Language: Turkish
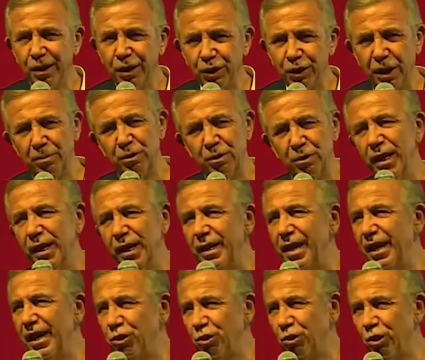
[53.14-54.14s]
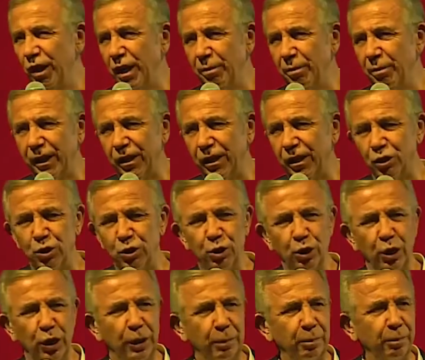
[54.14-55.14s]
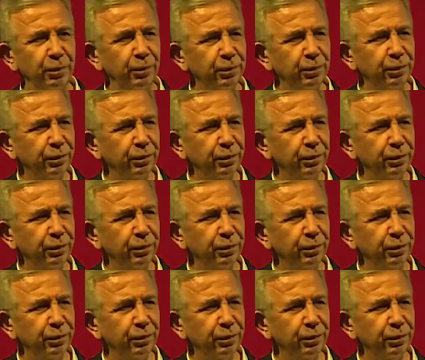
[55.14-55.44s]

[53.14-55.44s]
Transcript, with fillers: kısa bir şeyler söylemek istiyorum.